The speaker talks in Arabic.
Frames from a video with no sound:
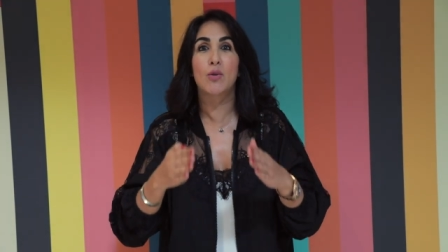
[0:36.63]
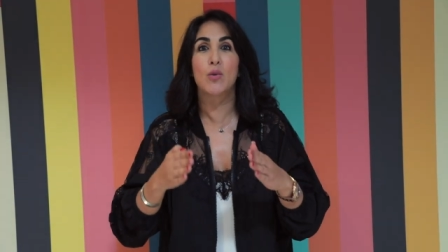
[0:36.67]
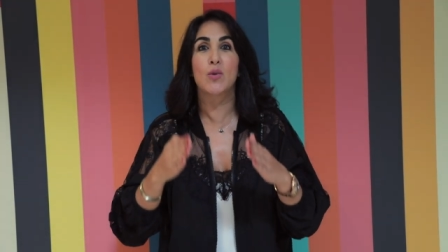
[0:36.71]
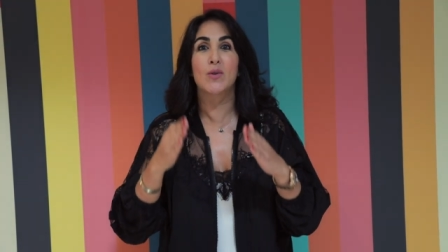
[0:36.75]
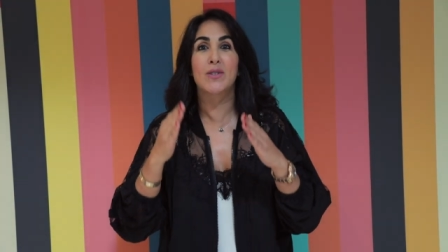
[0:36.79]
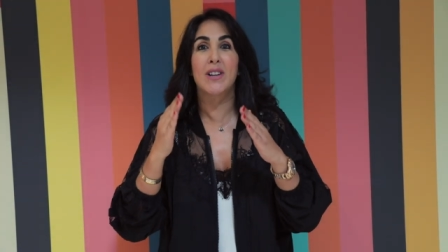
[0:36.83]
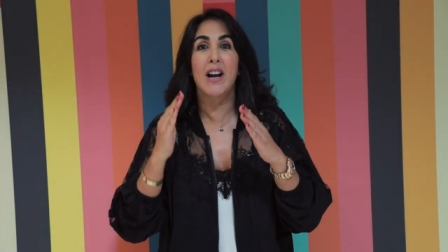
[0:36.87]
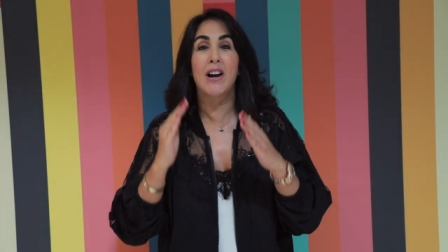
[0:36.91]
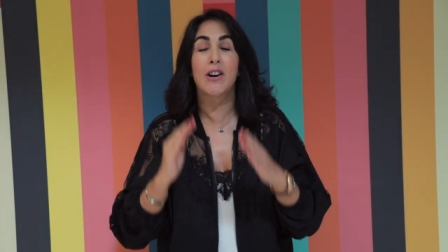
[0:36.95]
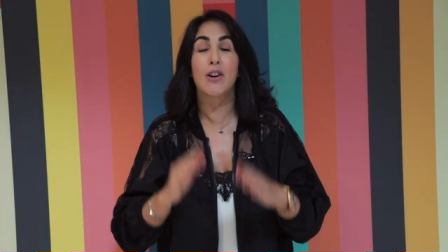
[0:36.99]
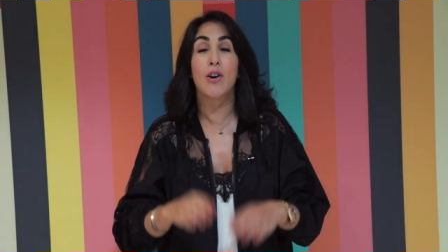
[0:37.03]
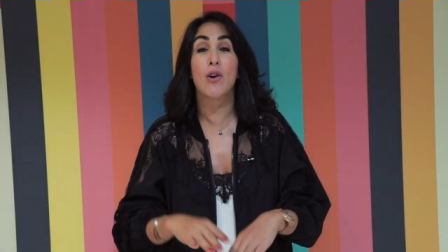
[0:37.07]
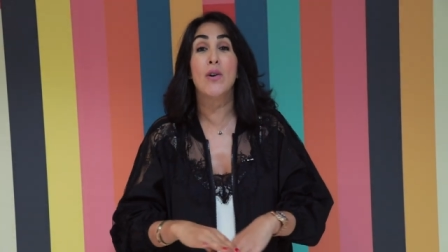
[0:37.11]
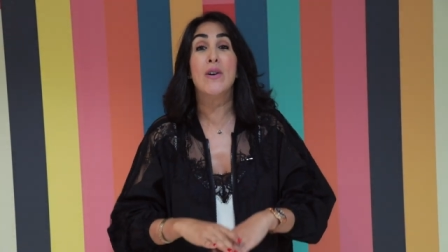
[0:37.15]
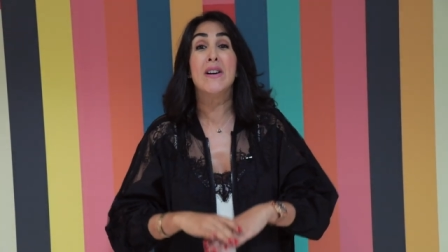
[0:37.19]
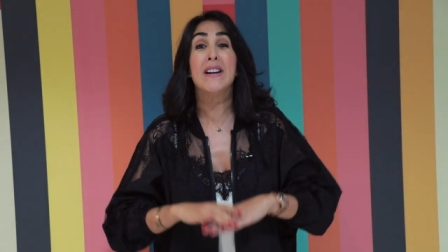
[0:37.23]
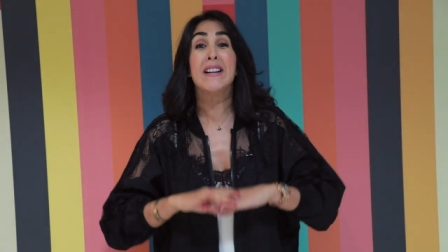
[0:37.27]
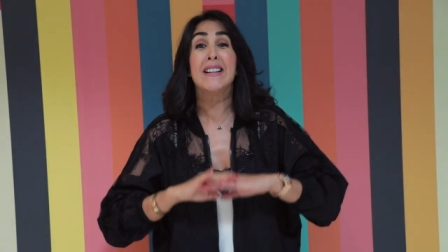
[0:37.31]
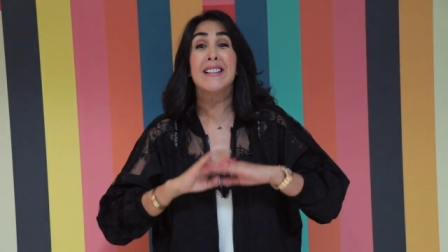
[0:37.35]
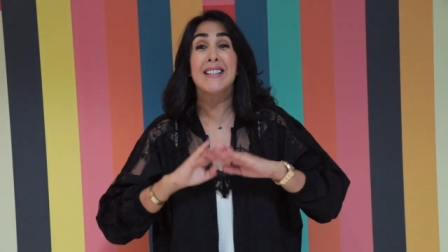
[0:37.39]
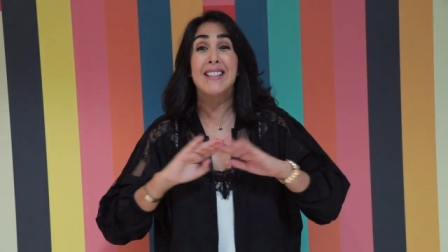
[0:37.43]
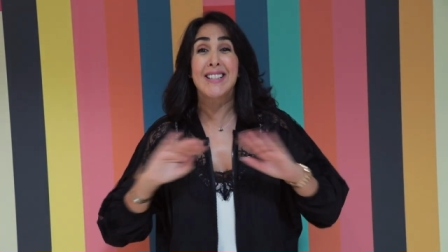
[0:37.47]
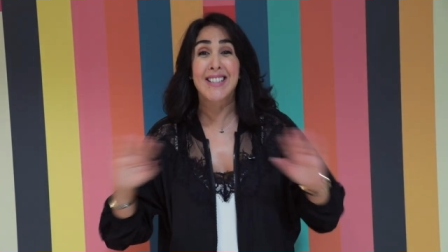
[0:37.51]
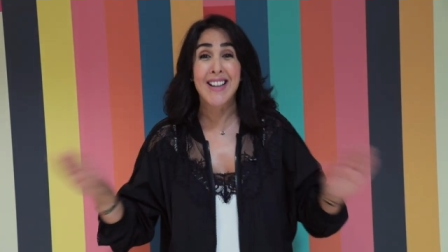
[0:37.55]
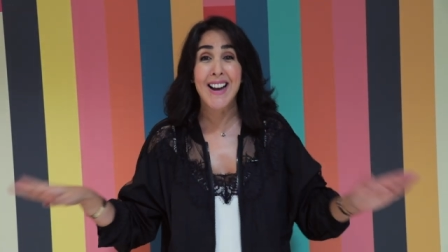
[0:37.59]
طون طالون
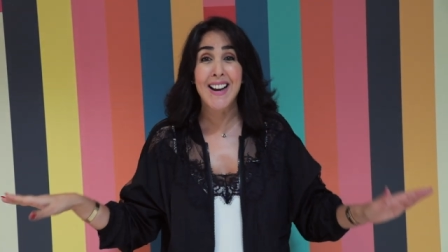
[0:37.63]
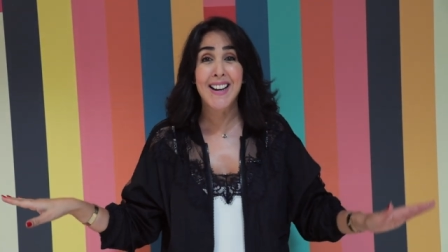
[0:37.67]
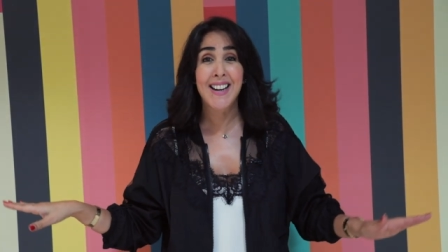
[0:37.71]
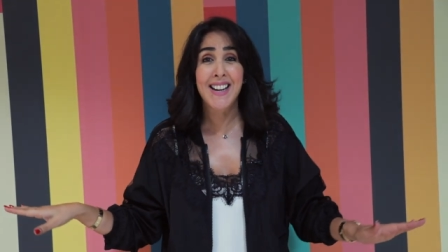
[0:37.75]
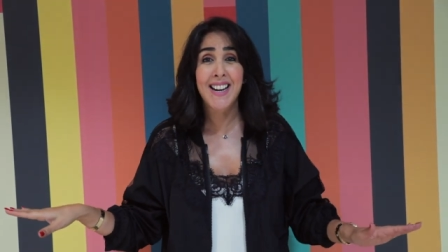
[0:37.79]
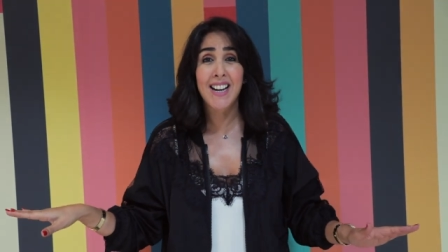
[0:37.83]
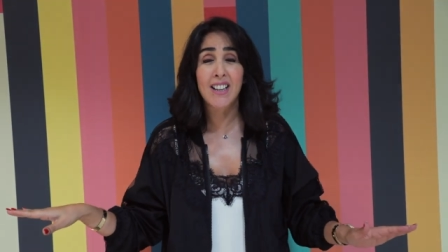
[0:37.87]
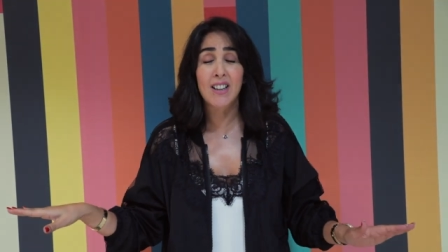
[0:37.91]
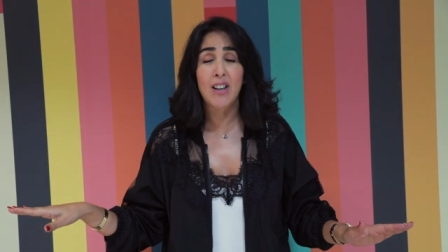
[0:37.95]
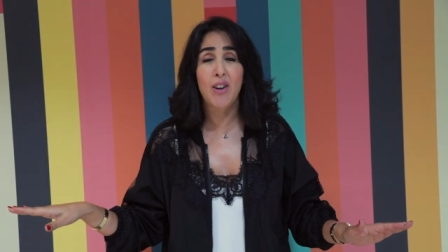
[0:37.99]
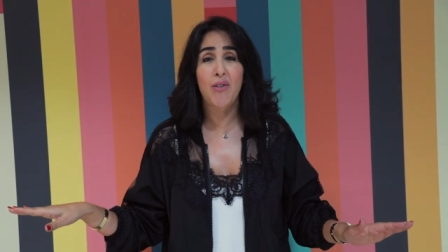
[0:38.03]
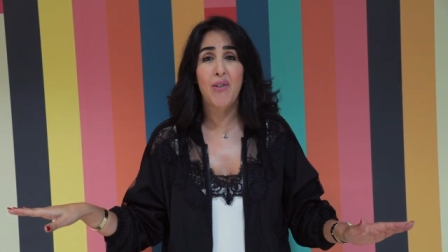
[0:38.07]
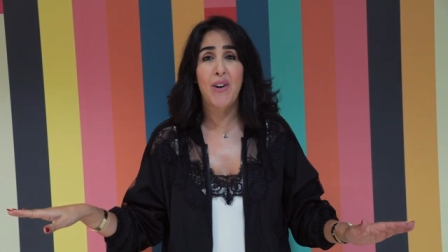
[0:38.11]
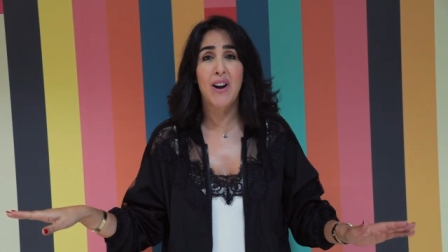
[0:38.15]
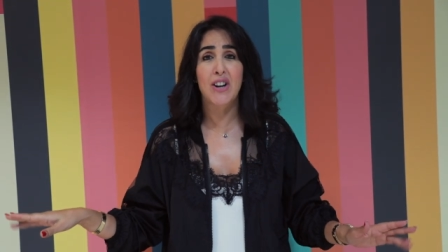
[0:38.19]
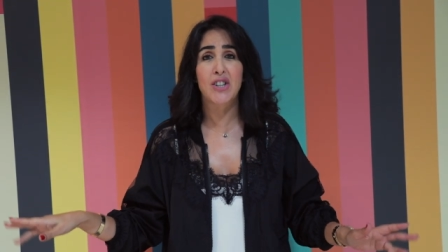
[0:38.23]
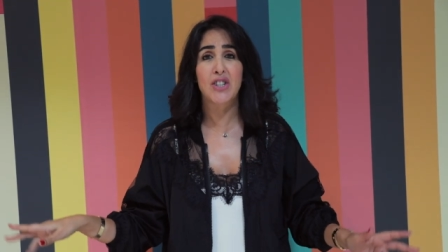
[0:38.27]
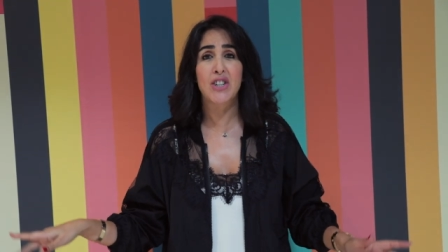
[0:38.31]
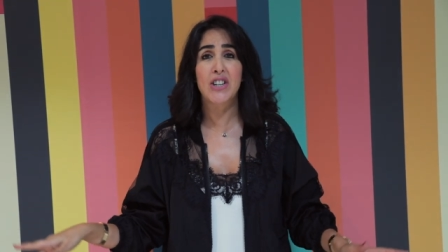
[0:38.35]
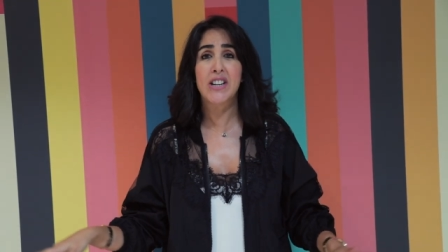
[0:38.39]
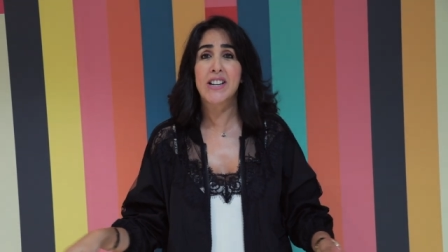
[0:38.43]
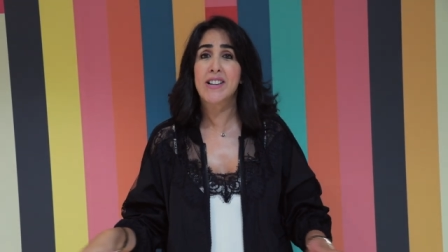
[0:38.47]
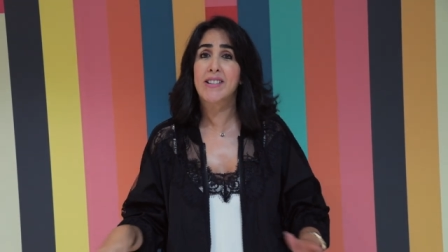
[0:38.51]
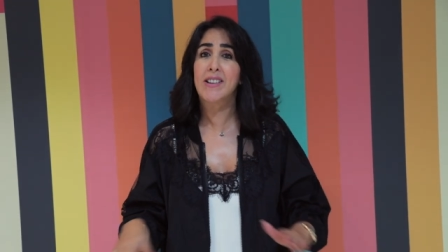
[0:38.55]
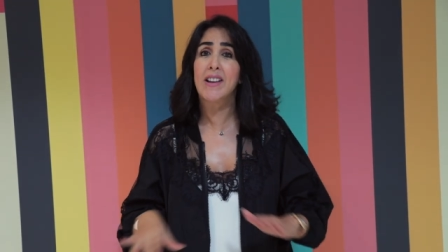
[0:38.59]
نسى ليا تي
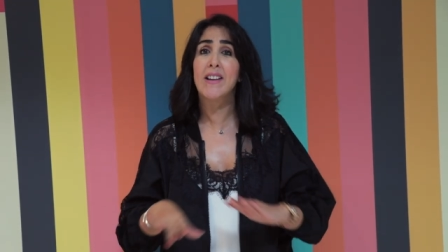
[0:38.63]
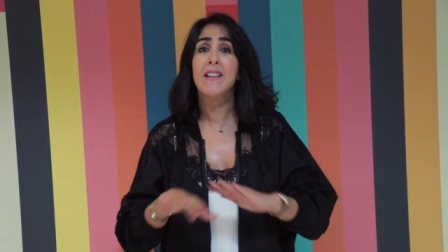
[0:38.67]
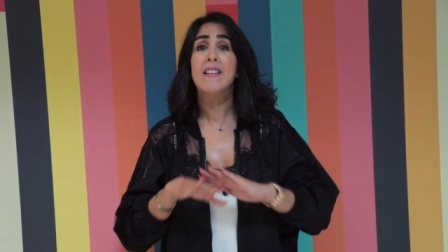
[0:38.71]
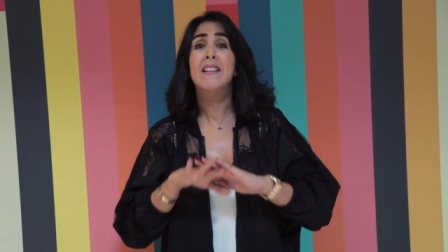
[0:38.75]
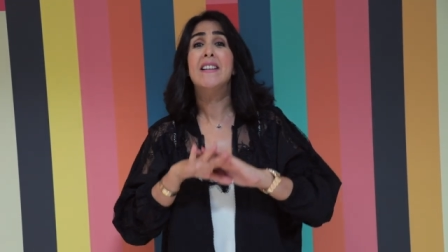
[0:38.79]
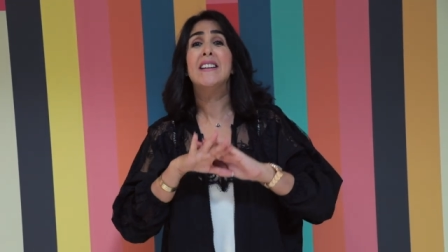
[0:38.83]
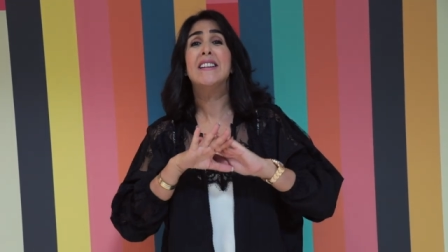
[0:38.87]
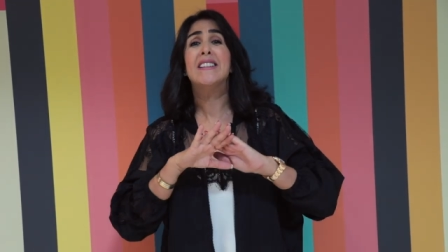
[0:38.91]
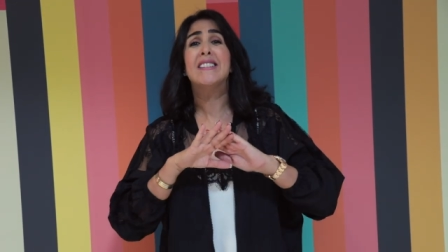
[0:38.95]
فراجيليتي